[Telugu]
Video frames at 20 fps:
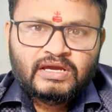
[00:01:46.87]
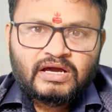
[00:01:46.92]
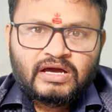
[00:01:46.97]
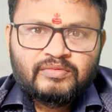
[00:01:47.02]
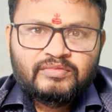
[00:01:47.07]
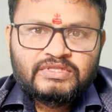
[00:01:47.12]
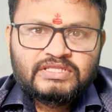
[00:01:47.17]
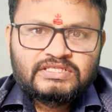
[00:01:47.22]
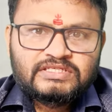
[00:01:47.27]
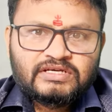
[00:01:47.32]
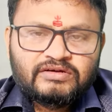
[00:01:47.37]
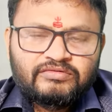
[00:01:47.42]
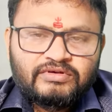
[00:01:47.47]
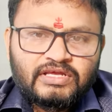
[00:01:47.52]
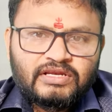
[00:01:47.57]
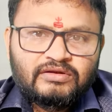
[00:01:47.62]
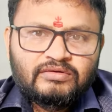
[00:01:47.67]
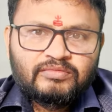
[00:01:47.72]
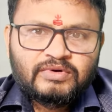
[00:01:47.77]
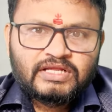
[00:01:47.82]
అమిత్ షా
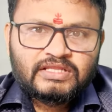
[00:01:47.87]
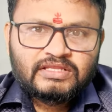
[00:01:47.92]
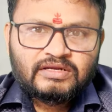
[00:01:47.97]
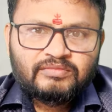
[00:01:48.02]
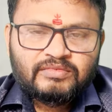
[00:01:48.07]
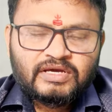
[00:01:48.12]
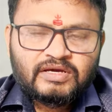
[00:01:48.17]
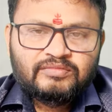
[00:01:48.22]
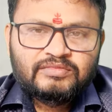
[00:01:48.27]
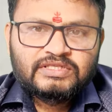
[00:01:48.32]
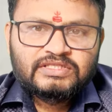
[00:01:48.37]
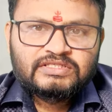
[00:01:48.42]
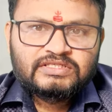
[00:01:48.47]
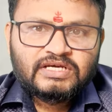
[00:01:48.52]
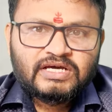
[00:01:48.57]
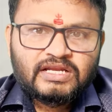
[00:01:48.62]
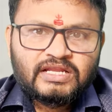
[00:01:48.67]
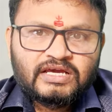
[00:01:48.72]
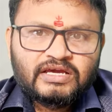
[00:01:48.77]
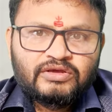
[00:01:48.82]
వీళ్ళు మాత్రమే అమిత్ షా
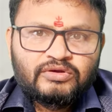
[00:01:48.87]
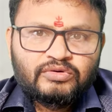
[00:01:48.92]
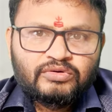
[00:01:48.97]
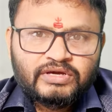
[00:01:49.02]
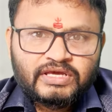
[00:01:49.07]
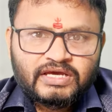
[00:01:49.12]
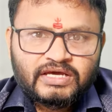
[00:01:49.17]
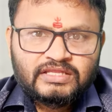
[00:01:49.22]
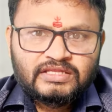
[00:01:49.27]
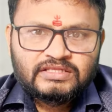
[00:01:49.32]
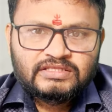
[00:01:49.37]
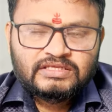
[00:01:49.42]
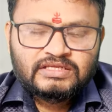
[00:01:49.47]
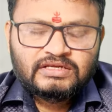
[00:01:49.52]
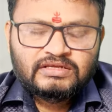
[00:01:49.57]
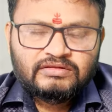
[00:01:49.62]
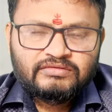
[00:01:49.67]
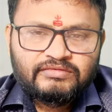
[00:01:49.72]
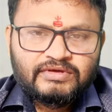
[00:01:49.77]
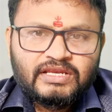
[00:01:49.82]
అలాగే యోగి
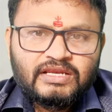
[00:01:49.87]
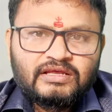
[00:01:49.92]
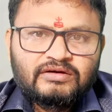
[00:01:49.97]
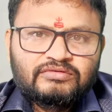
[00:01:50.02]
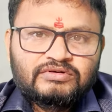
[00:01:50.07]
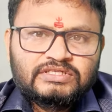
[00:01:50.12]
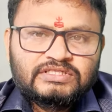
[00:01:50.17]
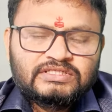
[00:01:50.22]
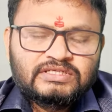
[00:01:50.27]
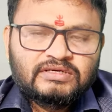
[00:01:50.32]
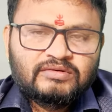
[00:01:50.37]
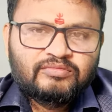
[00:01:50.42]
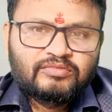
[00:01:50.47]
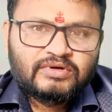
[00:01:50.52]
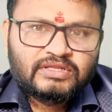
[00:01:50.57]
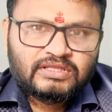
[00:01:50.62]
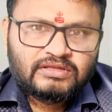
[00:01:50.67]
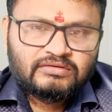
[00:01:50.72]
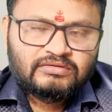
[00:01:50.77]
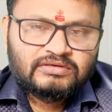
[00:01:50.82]
ఆదిత్యనాథ్ వీళ్ళే వచ్చి
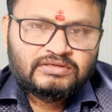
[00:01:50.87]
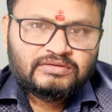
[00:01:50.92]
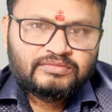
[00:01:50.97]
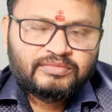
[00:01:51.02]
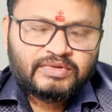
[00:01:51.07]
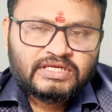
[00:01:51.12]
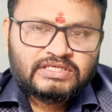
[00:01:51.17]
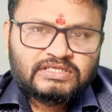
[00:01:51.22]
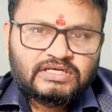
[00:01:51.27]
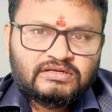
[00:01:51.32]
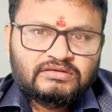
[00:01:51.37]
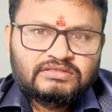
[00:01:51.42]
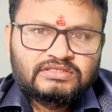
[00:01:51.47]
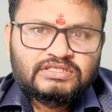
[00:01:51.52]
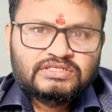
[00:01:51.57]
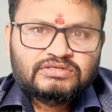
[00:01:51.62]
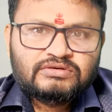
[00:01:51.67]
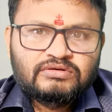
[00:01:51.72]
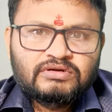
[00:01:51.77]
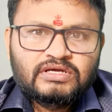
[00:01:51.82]
మొత్తం ప్రచారం
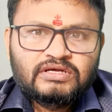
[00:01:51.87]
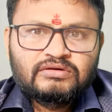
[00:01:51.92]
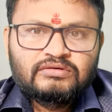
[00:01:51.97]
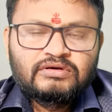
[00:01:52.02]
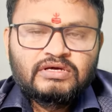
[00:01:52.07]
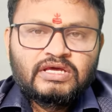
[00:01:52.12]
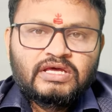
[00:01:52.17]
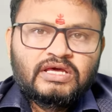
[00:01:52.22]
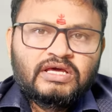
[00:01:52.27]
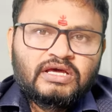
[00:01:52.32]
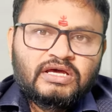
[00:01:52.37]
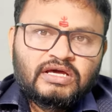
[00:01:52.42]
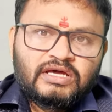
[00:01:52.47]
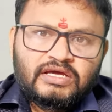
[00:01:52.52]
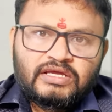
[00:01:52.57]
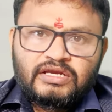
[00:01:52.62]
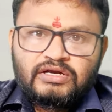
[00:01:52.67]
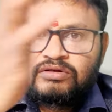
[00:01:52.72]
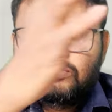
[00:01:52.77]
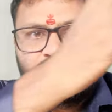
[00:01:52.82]
చేసుకున్నారు
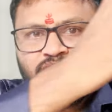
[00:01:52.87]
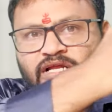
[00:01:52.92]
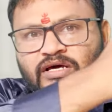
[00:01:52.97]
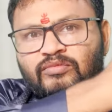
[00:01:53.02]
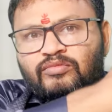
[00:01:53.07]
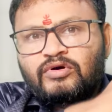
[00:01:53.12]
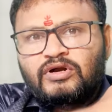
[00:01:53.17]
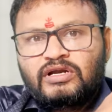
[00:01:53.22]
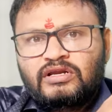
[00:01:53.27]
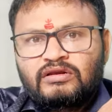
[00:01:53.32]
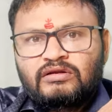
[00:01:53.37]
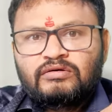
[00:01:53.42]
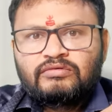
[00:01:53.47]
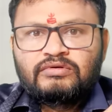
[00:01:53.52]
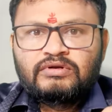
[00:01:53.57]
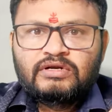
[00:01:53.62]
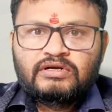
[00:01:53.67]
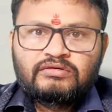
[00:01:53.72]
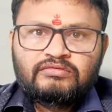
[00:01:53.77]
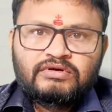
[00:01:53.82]
ఇటు మన బార్డర్లో
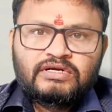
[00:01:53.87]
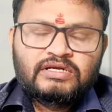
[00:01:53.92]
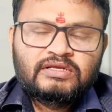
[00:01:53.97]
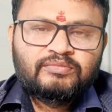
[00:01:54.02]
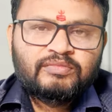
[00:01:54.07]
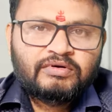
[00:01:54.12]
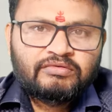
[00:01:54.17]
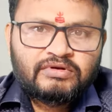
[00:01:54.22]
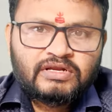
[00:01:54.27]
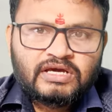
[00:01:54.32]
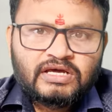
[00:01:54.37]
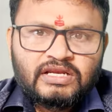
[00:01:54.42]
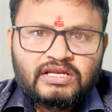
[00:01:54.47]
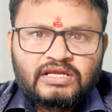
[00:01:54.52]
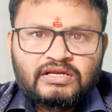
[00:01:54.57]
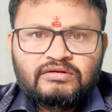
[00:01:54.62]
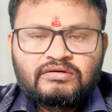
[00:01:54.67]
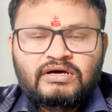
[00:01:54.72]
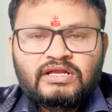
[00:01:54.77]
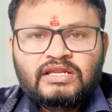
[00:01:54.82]
ఉన్నటువంటి పవన్
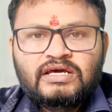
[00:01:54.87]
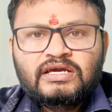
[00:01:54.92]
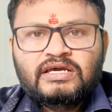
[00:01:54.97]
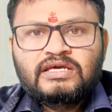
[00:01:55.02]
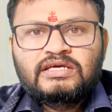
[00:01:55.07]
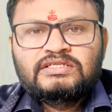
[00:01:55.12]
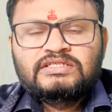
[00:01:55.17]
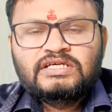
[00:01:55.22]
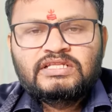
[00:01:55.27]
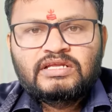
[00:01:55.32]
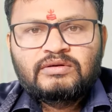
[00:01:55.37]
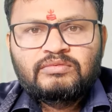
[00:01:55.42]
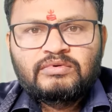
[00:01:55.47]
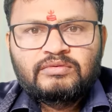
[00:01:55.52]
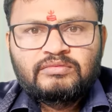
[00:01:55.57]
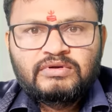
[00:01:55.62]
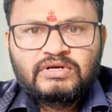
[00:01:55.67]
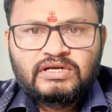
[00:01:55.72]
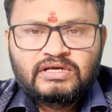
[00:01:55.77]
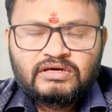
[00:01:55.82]
కళ్యాణ్ అలాగే
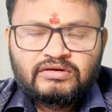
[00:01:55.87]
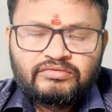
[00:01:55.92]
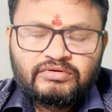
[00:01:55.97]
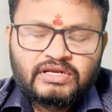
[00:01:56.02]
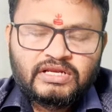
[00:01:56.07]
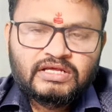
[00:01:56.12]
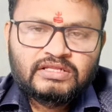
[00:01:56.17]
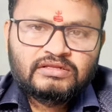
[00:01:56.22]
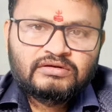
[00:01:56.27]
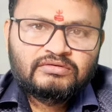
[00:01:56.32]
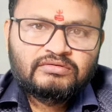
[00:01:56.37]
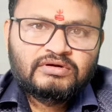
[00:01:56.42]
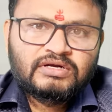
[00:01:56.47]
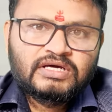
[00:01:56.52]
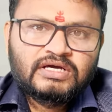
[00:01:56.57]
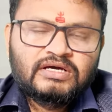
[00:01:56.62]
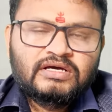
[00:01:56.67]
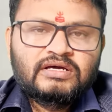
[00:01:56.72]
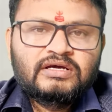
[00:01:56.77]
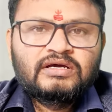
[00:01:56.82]
చంద్రబాబు నాయుడు గారు వీళ్ళందరూ కూడా
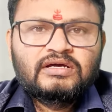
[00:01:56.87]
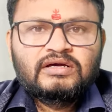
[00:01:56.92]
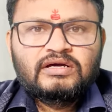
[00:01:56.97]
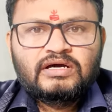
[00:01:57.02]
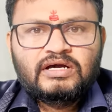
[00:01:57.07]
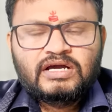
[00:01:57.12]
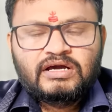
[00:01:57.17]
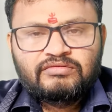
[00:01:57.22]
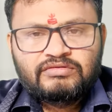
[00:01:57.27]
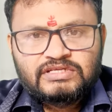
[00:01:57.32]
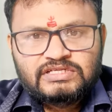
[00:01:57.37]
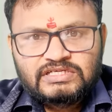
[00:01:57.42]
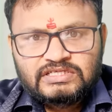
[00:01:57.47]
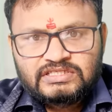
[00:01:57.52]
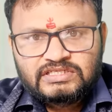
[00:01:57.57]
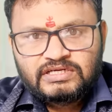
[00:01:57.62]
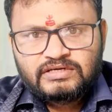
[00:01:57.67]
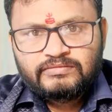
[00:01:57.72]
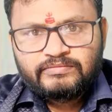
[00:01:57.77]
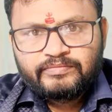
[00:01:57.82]
కవర్
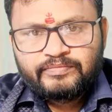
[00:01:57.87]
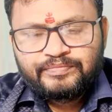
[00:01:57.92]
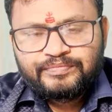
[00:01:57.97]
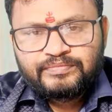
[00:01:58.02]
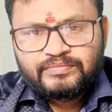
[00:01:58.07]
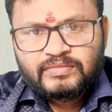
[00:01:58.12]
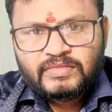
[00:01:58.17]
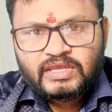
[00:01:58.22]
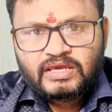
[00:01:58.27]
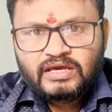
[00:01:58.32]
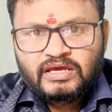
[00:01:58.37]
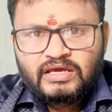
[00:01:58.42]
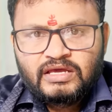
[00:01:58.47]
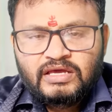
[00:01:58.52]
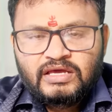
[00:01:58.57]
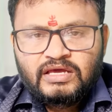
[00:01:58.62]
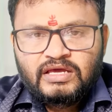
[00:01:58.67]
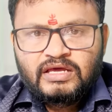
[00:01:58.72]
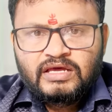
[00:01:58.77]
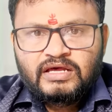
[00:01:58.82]
చేశారు
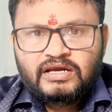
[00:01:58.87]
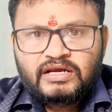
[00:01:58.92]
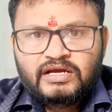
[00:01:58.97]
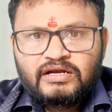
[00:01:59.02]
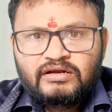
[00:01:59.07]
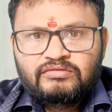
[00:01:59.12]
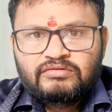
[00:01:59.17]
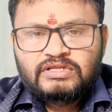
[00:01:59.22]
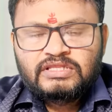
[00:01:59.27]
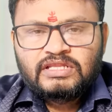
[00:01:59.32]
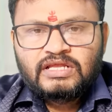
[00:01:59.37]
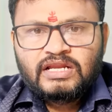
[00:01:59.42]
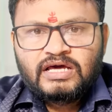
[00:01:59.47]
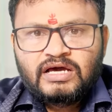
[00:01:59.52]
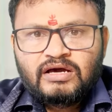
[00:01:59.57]
రెండు వందల